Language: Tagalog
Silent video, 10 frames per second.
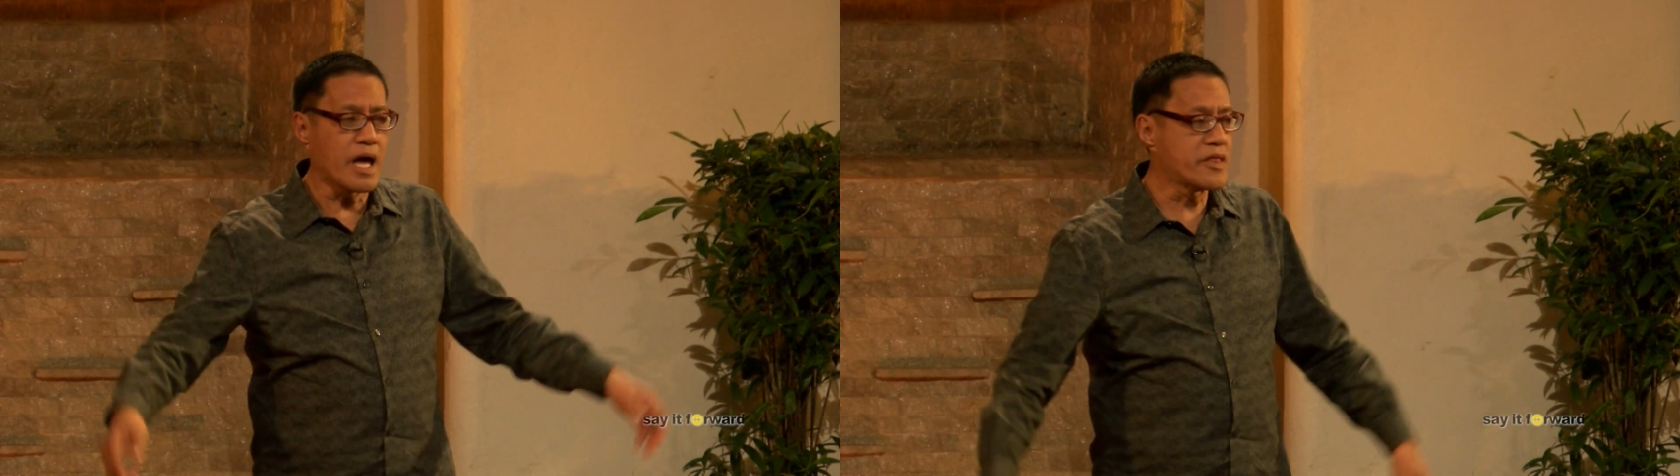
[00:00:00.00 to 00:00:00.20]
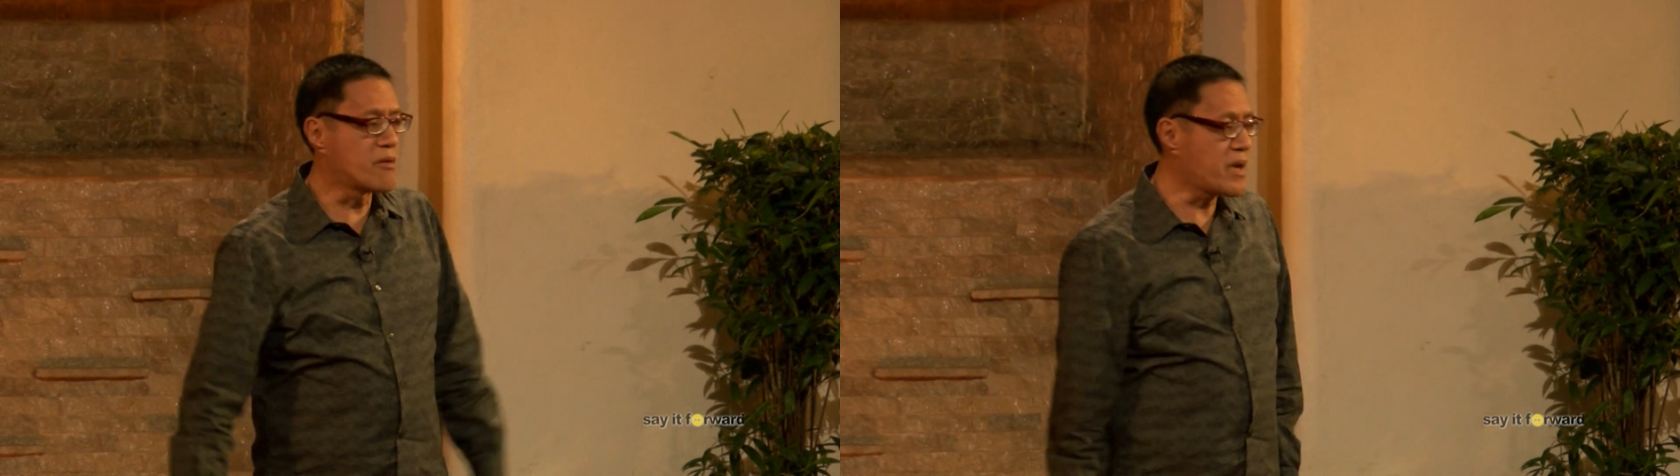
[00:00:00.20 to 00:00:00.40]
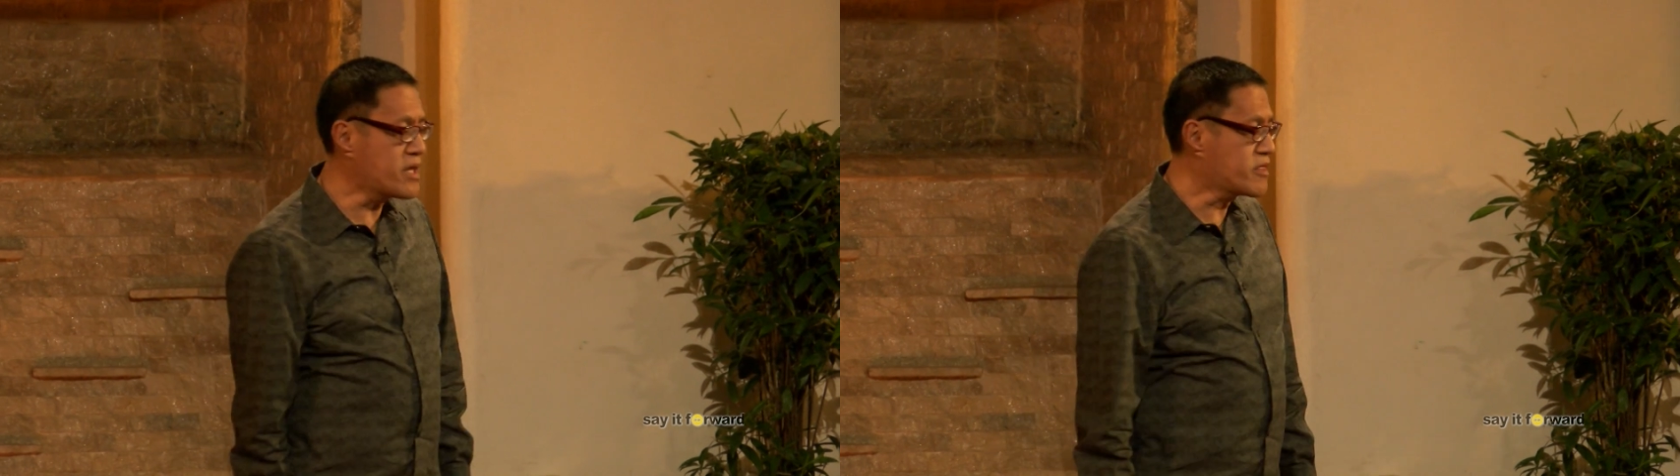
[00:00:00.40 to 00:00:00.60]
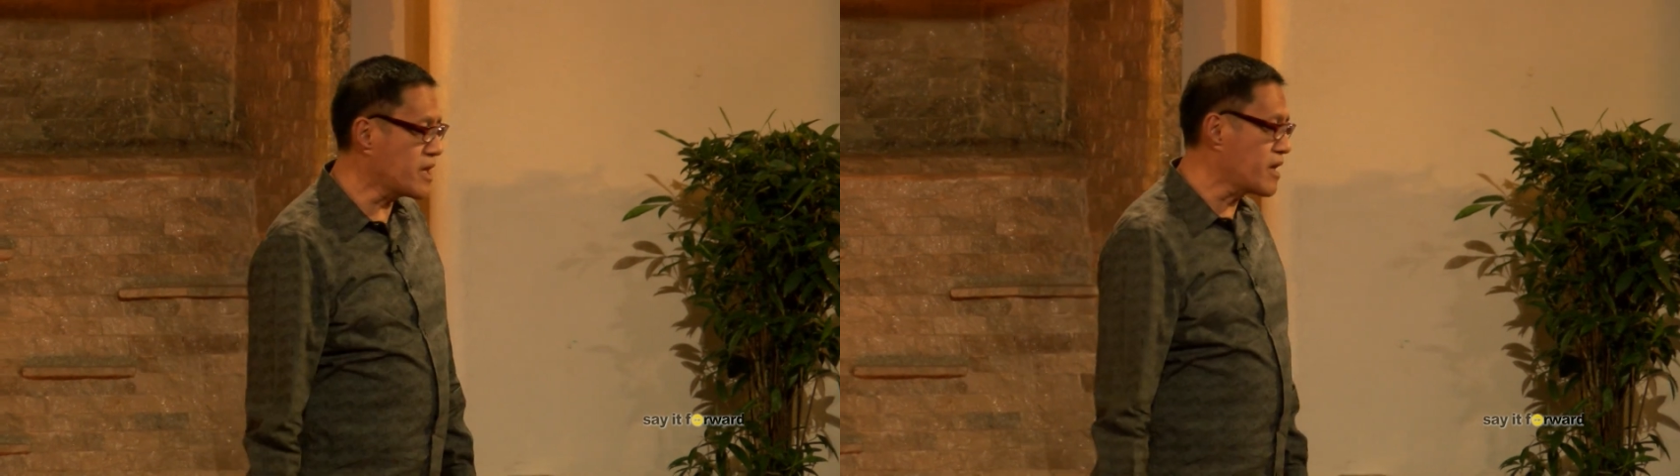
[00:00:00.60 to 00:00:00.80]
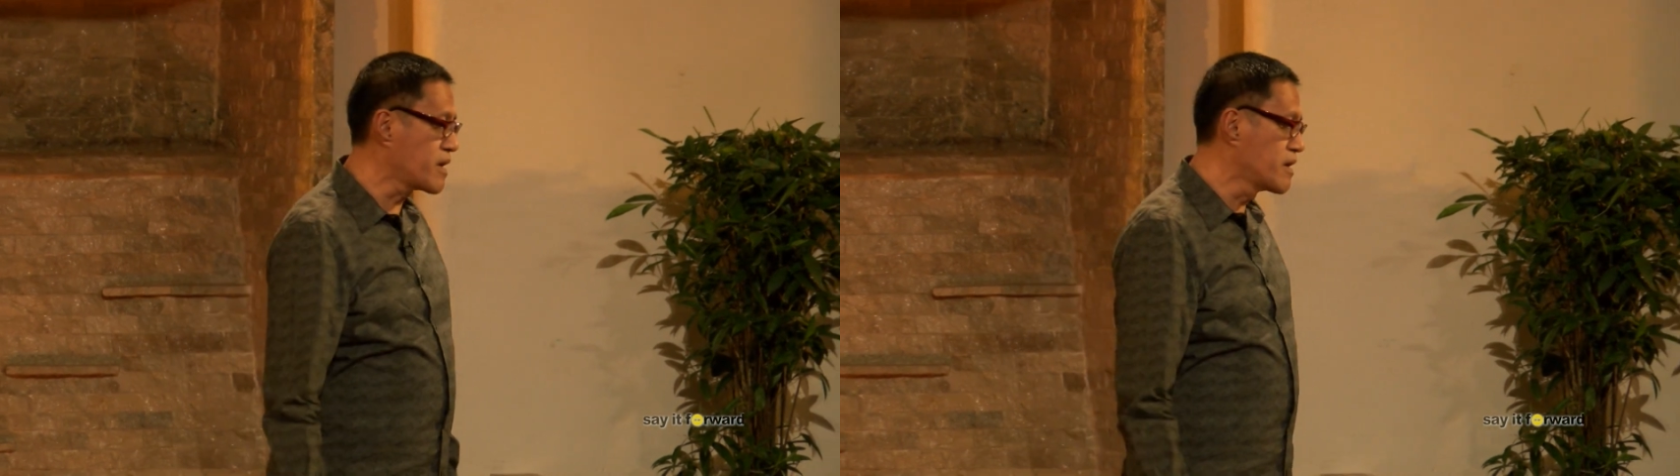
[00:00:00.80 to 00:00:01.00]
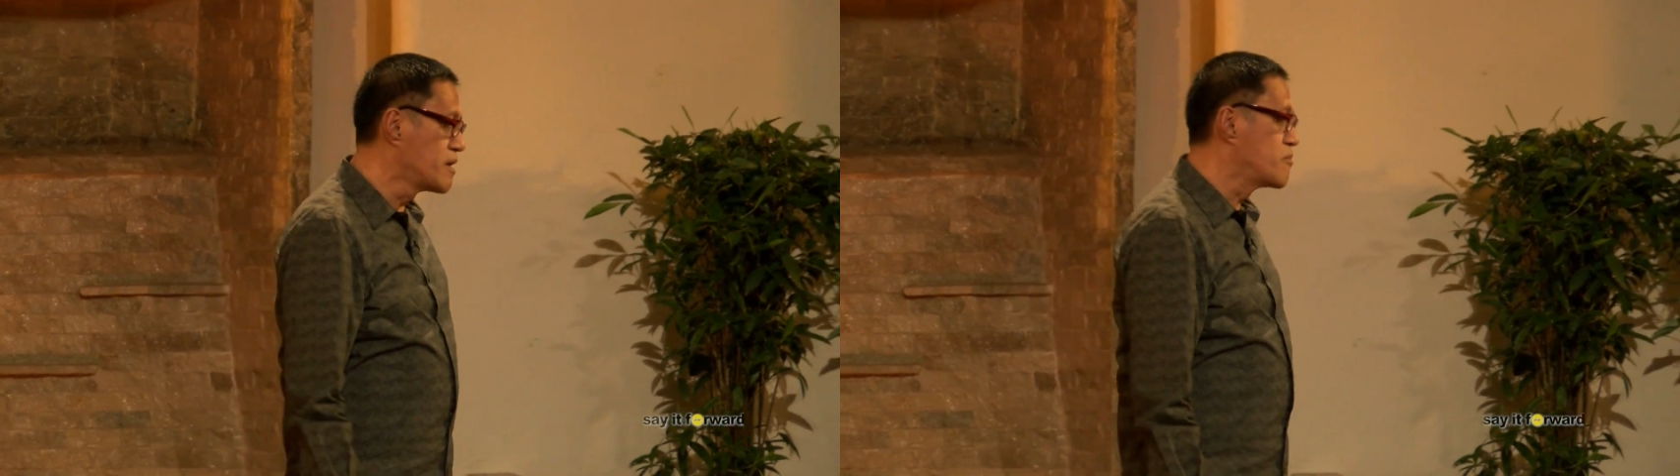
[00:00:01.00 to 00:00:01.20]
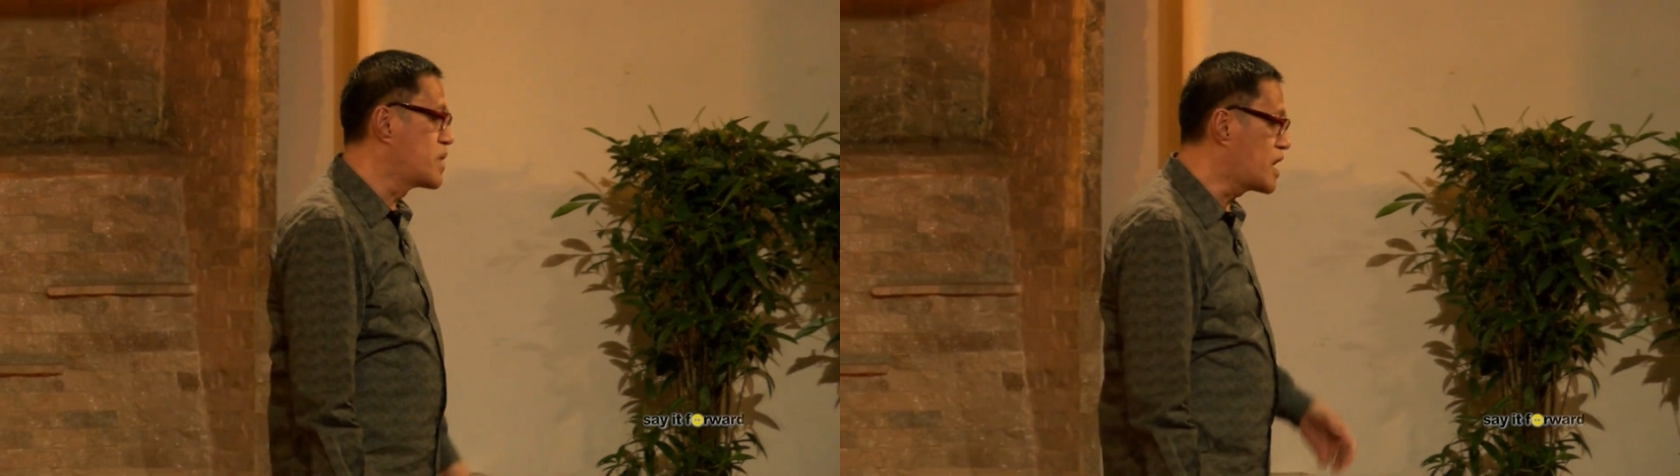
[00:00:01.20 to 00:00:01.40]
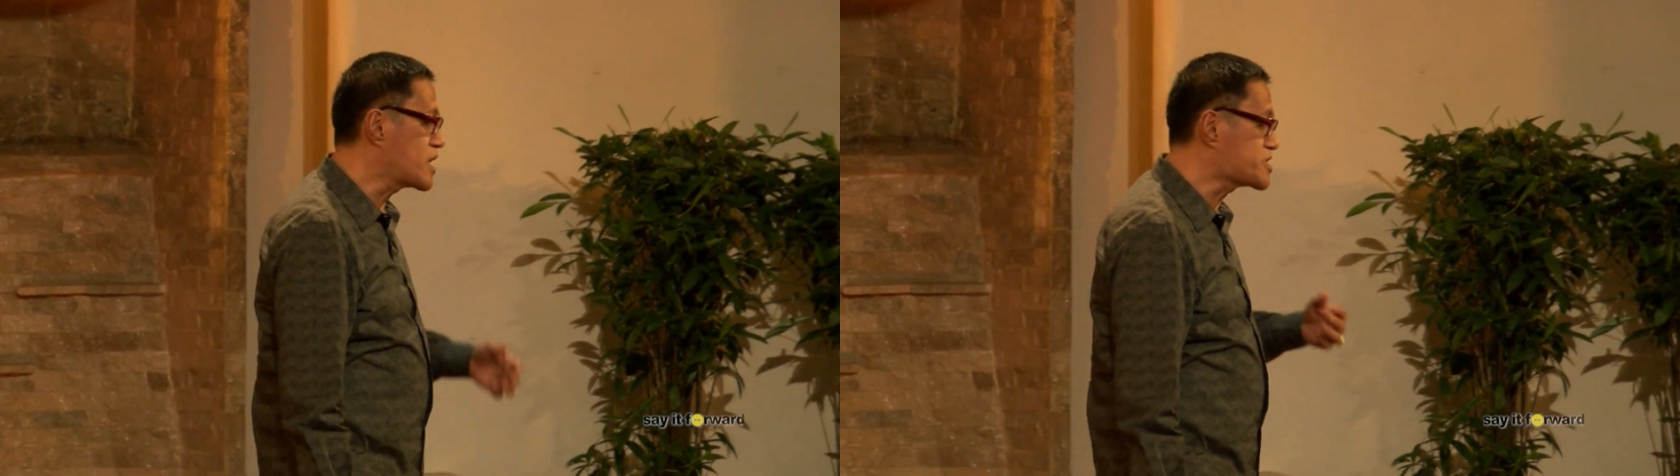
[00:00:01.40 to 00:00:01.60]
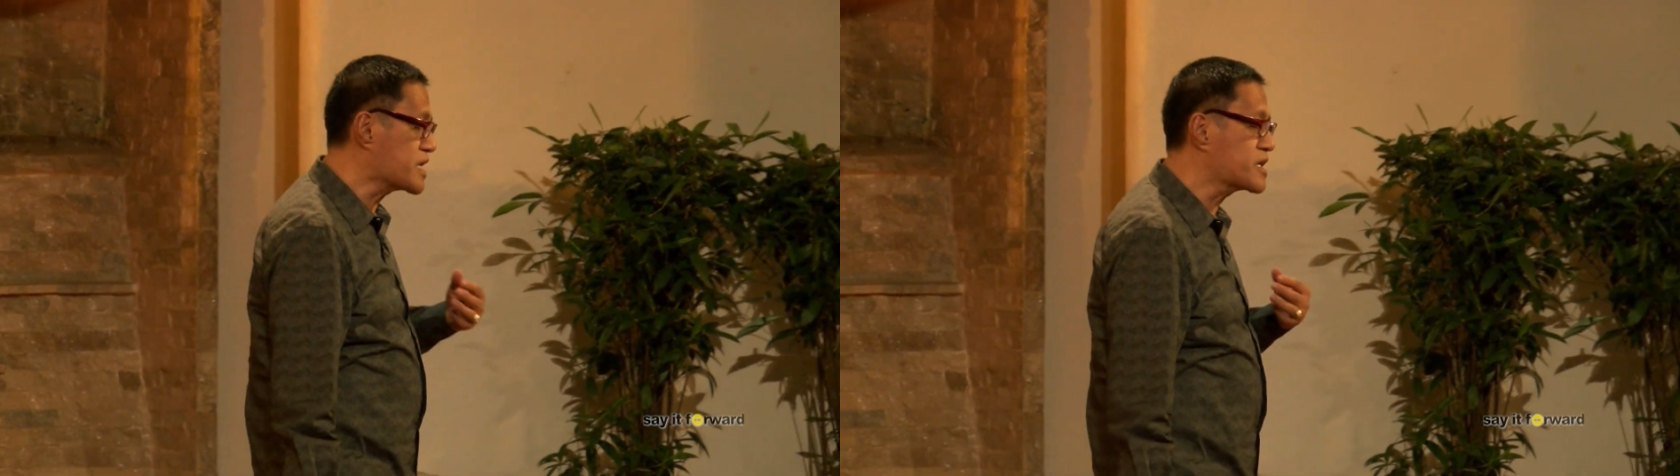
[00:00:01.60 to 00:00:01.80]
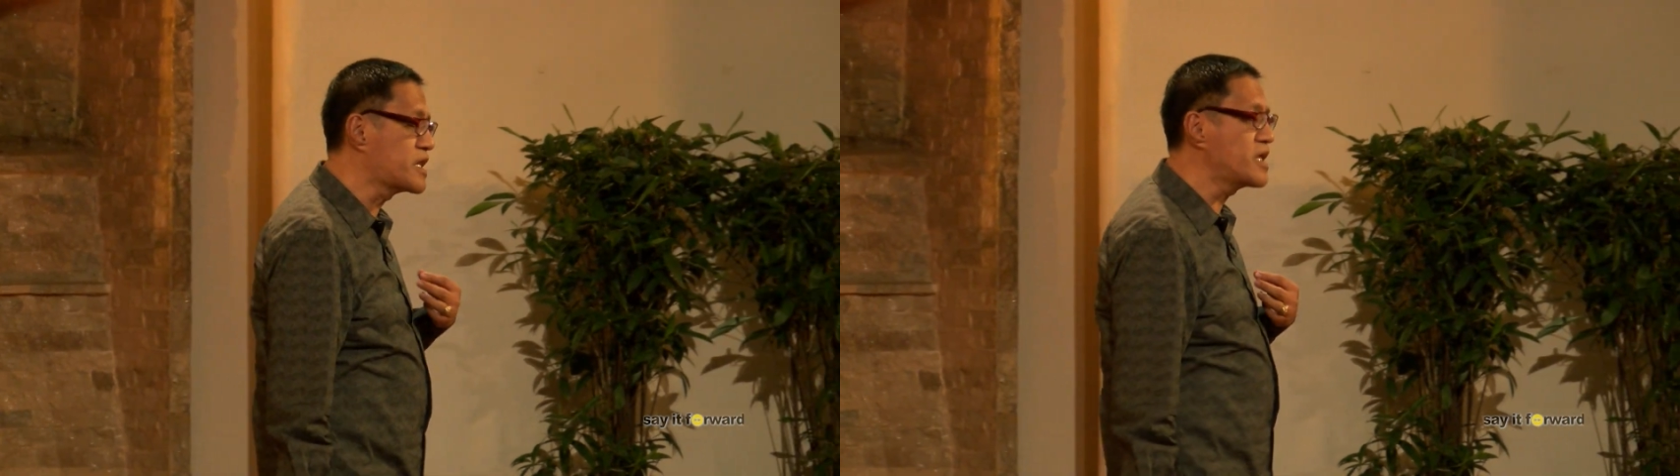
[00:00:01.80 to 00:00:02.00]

And the main thing, bilang isang